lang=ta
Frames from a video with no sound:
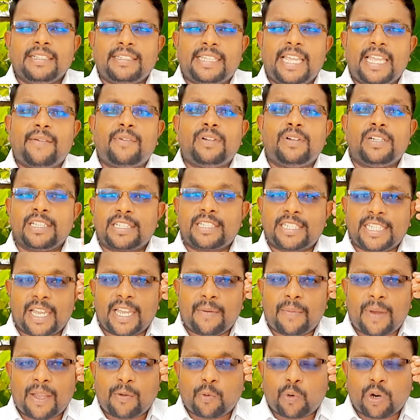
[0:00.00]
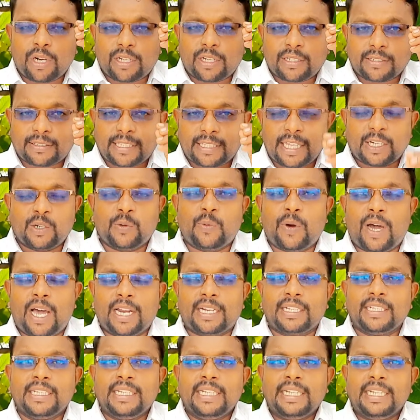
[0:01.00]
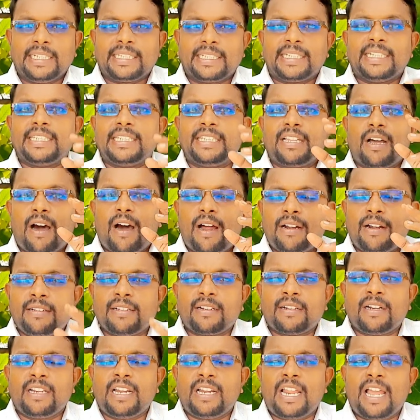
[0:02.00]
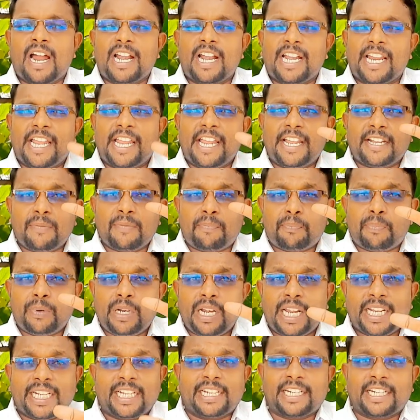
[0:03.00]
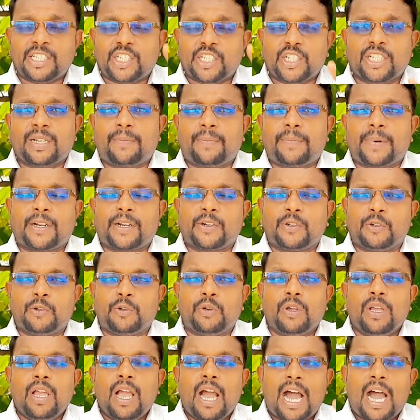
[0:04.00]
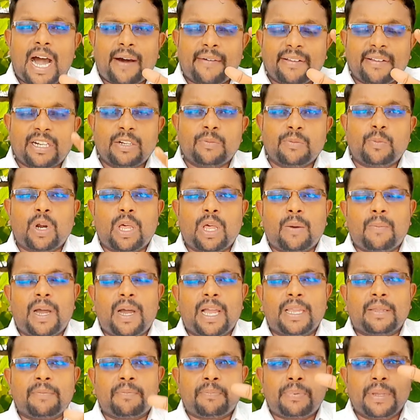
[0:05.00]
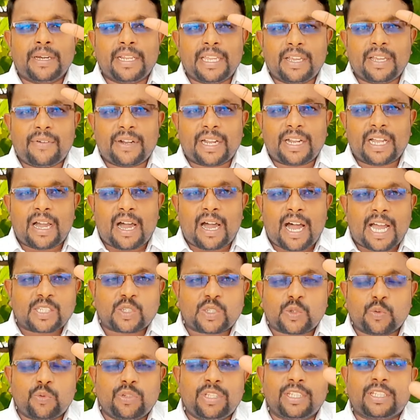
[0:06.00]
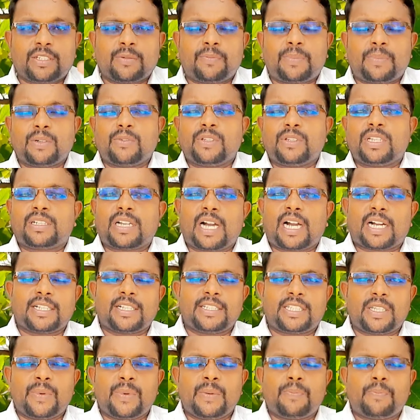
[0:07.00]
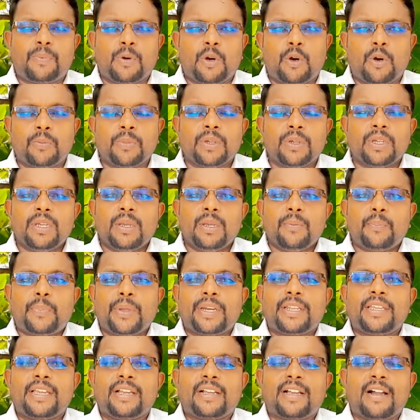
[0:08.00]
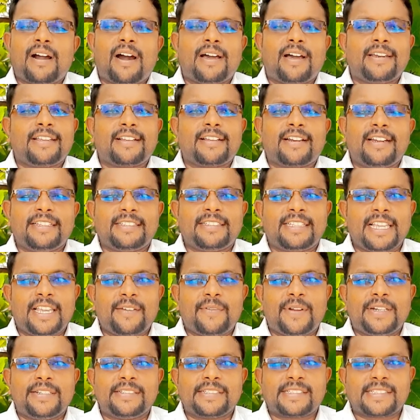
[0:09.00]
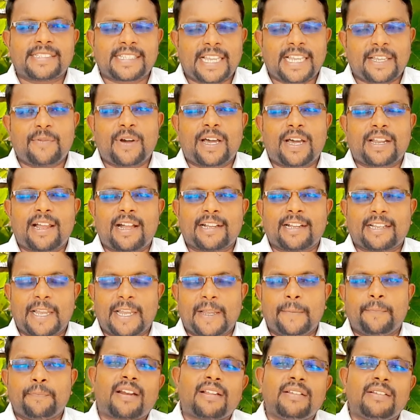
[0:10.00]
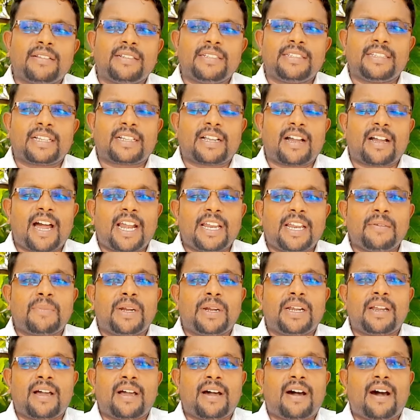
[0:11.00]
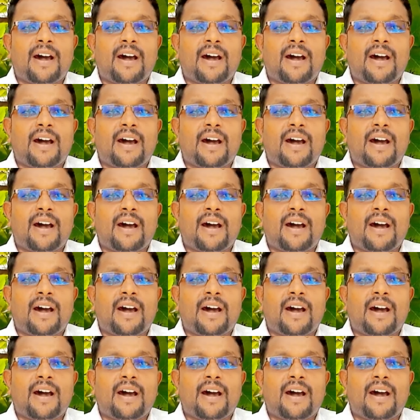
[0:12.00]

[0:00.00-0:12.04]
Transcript: தேவன் நிச்சயமாய் உங்களுக்கு தருவார் இந்த ஆண்டுகளிலே அநேக பிள்ளைங்க ரசிக்கப்படணும் அவர்கள் மூலமாய் பெரியவங்க ஆசிர்வதிக்கப்படுவதற்காக ஜெபிப்போம் பெரிய காரியங்களை தேவன் செய்வாராக இந்த காலை மன்னா